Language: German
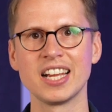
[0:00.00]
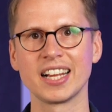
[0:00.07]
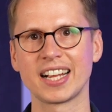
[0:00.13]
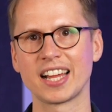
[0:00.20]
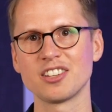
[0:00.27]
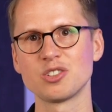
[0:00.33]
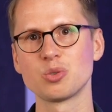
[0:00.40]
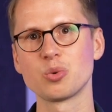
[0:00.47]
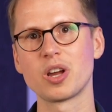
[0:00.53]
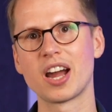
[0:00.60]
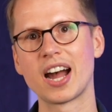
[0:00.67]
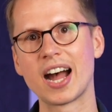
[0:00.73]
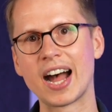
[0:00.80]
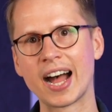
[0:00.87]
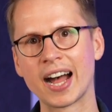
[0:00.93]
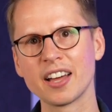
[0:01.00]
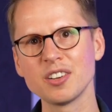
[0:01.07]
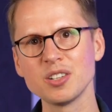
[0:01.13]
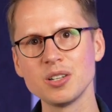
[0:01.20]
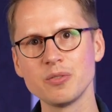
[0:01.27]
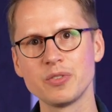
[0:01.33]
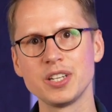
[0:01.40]
kannst du
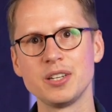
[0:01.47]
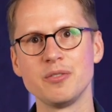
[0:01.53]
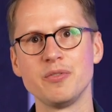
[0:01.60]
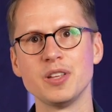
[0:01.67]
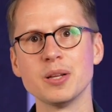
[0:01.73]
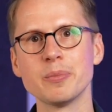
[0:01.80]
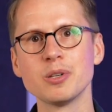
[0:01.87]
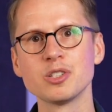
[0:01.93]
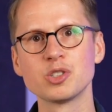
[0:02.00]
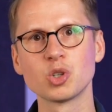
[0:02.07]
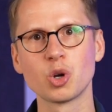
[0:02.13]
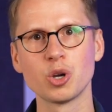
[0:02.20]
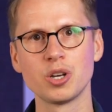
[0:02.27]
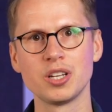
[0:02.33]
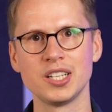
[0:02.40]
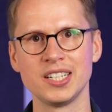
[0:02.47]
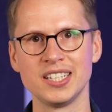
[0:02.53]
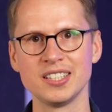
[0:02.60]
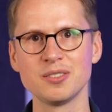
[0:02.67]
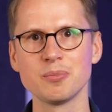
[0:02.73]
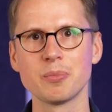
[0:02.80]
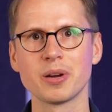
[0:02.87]
erahnen, wie die Wirbelsäule in
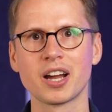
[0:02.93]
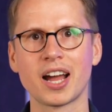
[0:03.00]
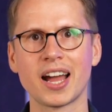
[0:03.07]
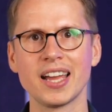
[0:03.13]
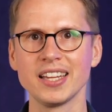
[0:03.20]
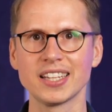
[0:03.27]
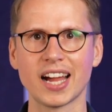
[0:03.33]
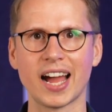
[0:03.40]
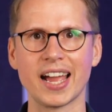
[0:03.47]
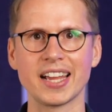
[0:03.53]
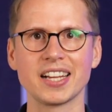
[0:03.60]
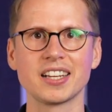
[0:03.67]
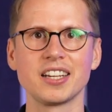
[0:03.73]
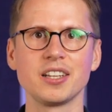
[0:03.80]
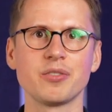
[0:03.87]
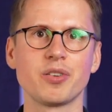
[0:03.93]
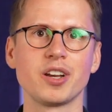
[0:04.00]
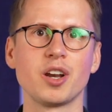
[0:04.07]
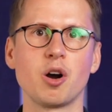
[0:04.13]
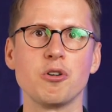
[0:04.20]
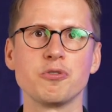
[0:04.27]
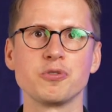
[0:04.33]
diesem Bereich eigentlich
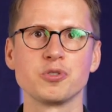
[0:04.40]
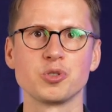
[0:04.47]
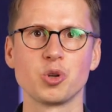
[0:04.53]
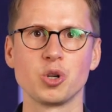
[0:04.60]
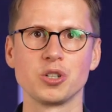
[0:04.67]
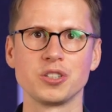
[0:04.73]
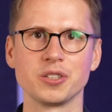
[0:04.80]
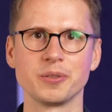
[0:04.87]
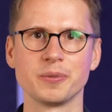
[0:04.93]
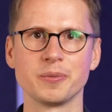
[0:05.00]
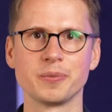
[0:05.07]
verlaufen sollte.